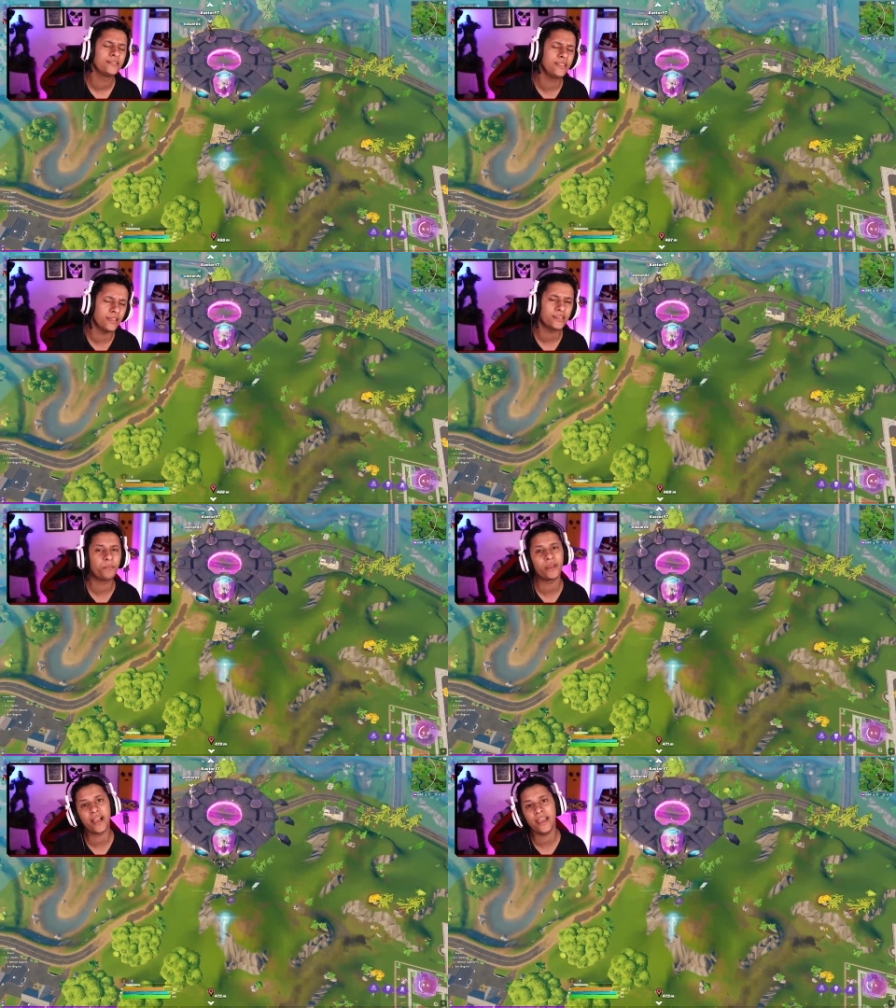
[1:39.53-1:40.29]
ter que
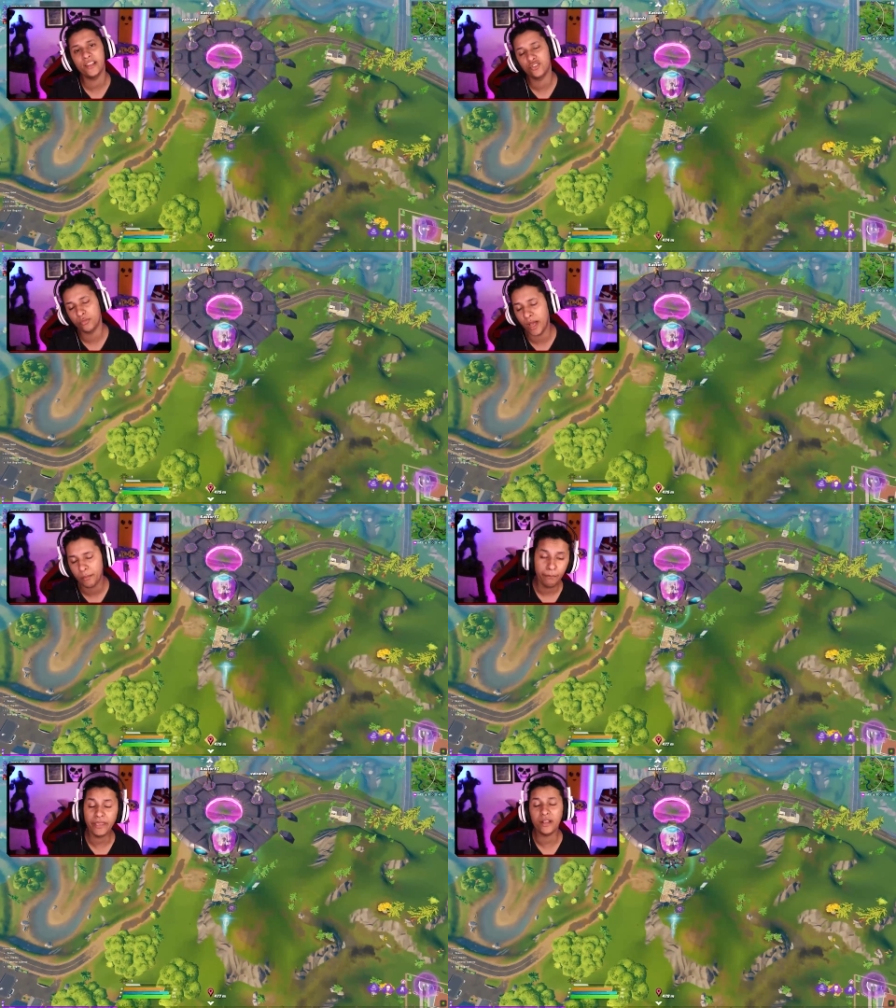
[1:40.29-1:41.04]
pegar eles do mapa.
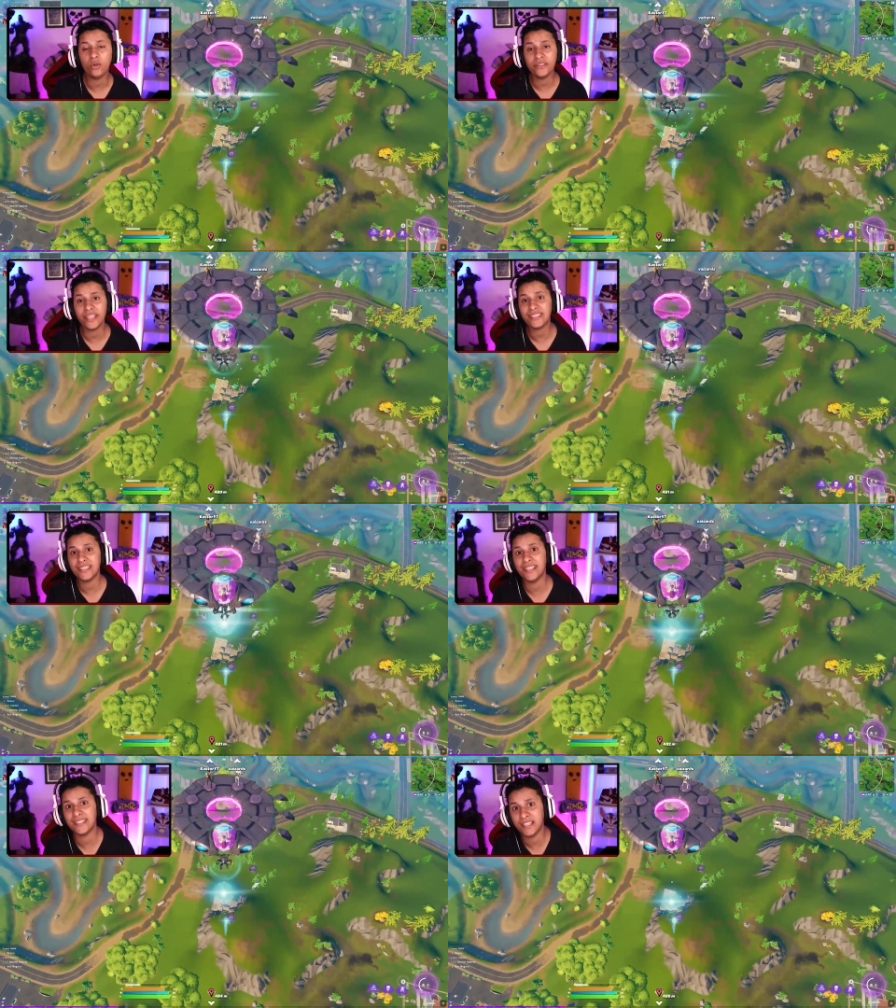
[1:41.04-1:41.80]
Bem, acontece que
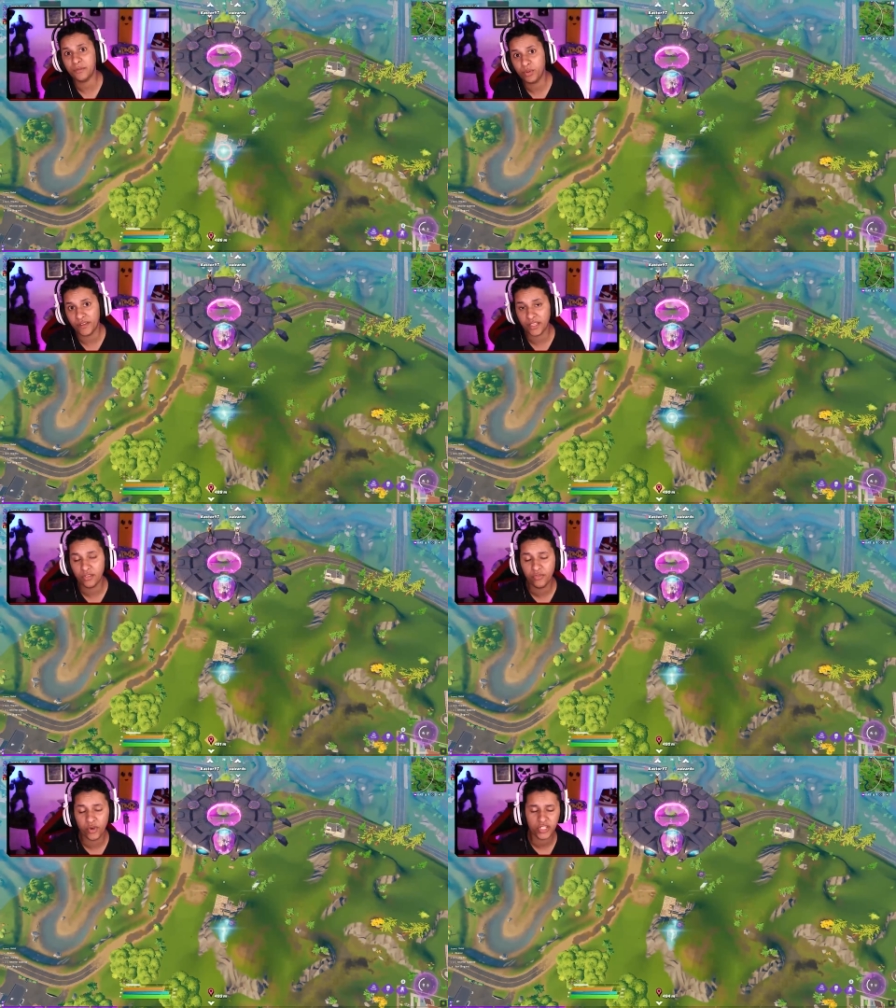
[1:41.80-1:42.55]
nessa temporada do
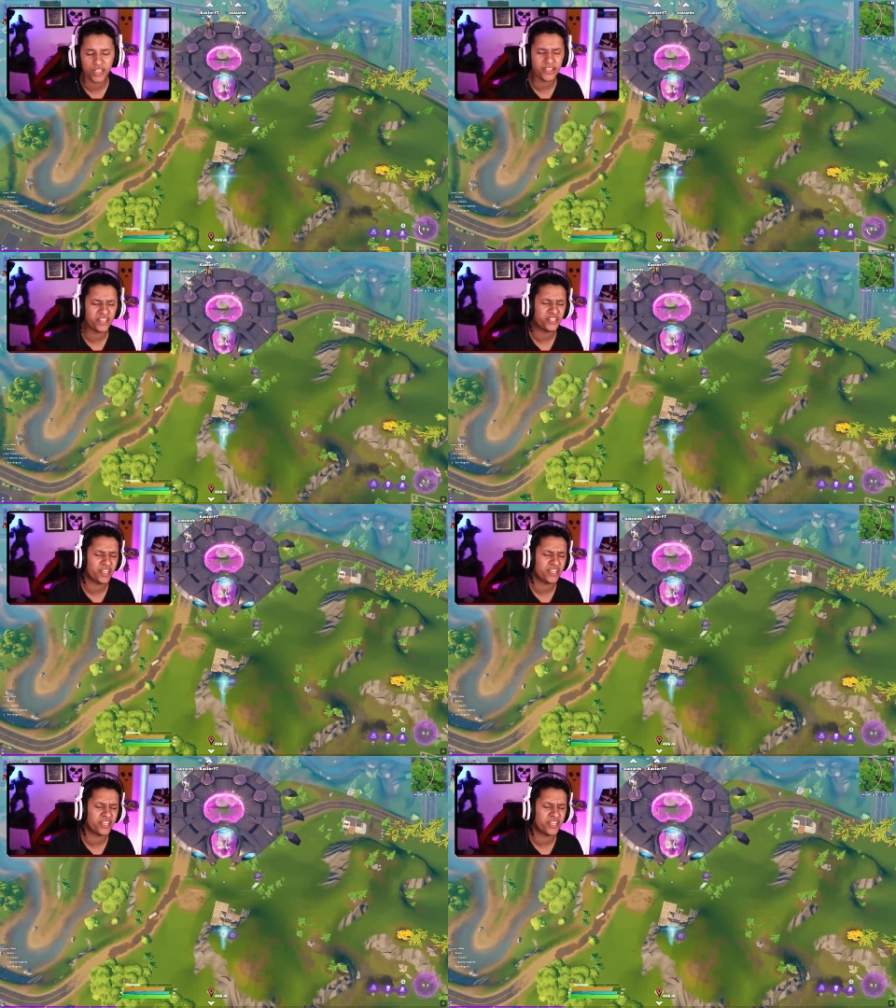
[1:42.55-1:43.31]
Fortnite a gente
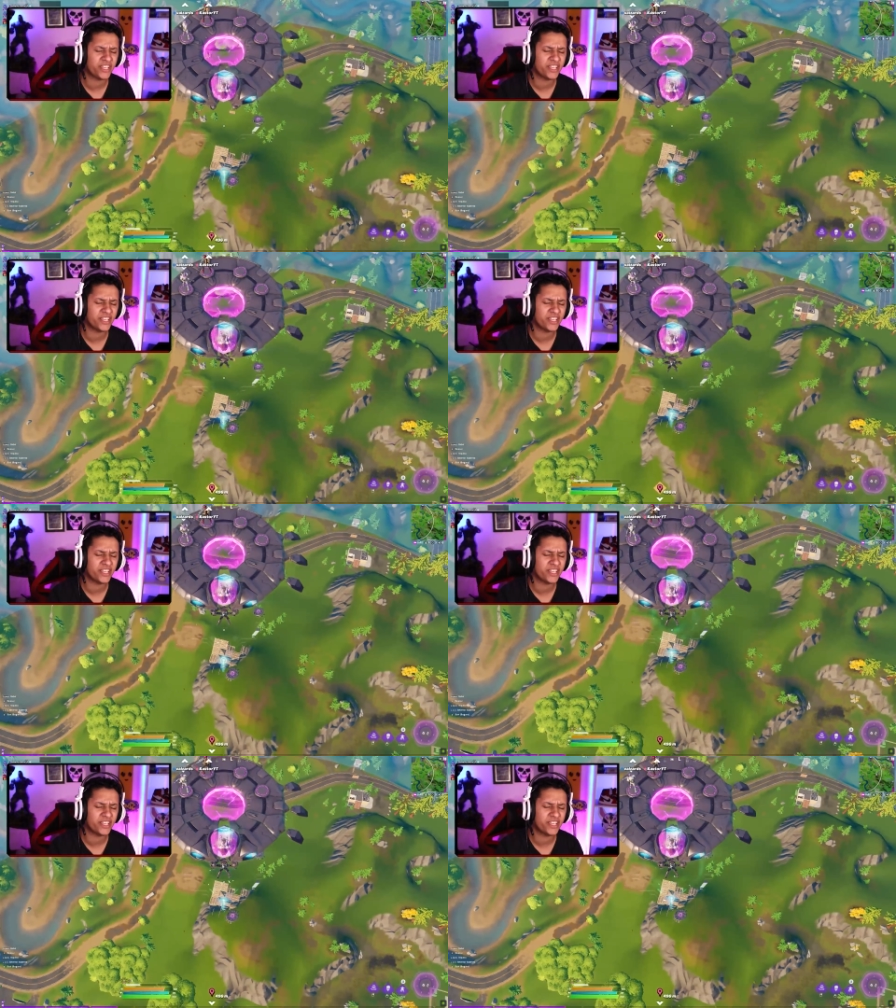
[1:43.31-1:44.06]
recebeu também os
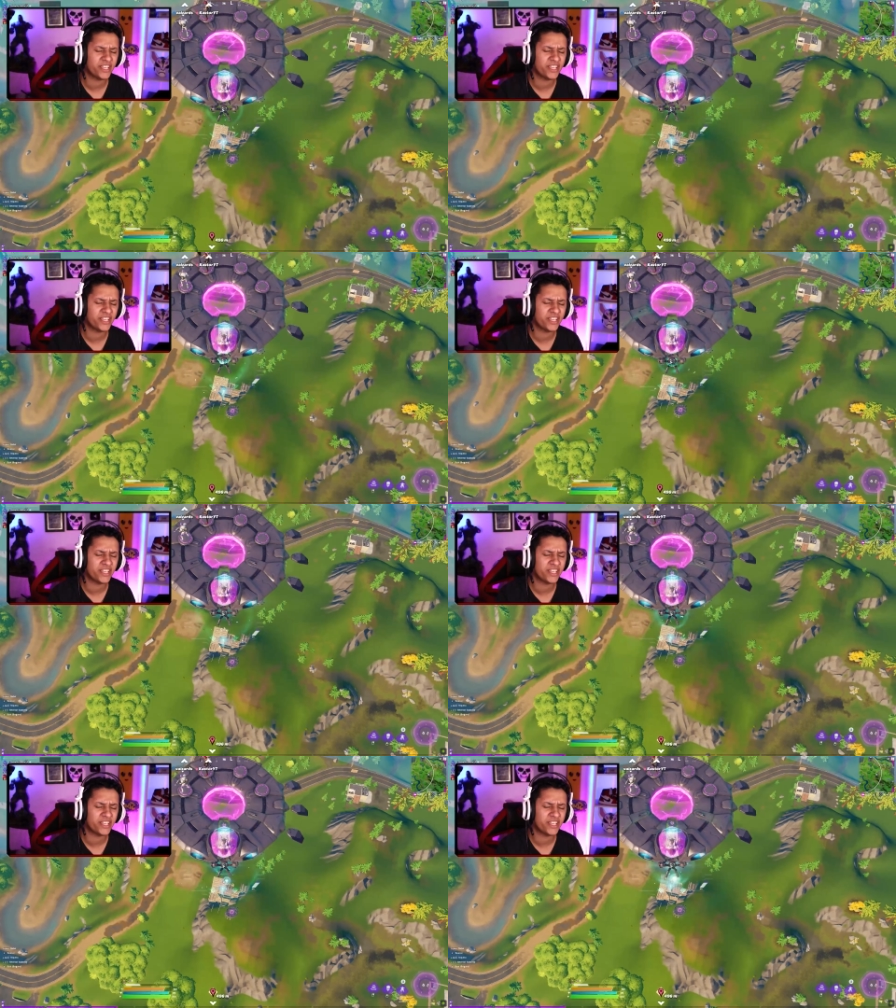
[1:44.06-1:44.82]
baús
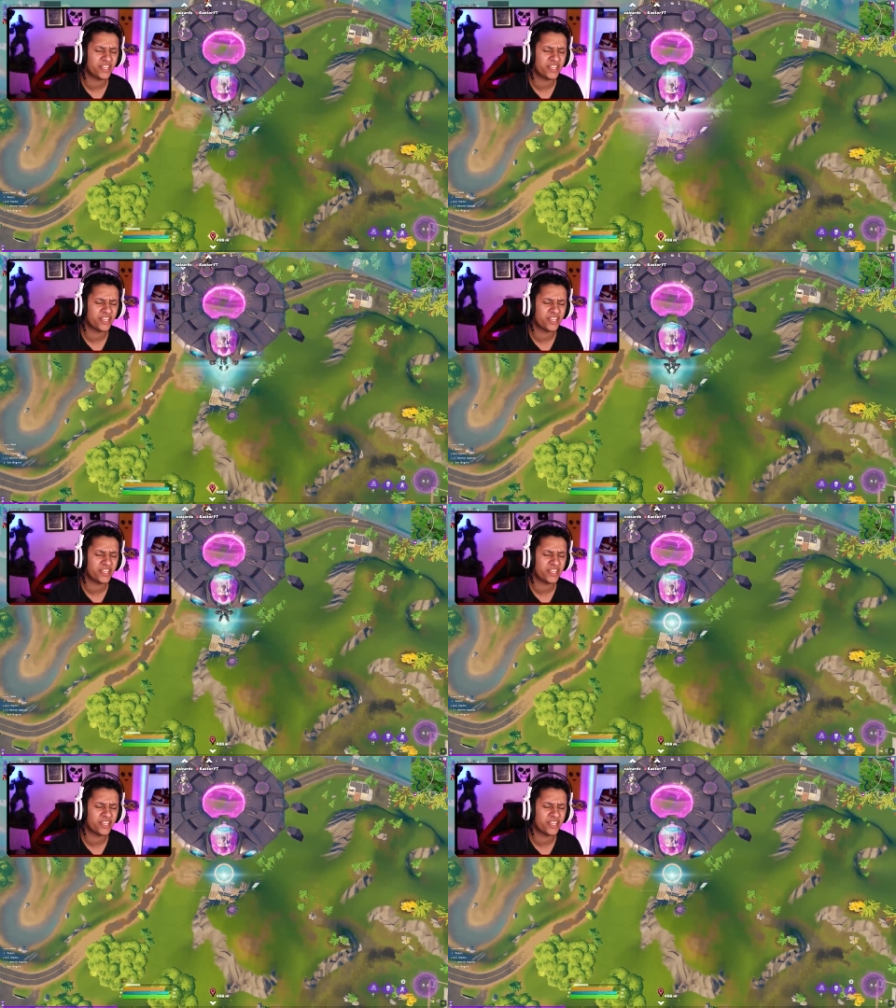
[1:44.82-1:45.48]
cósmicos, que são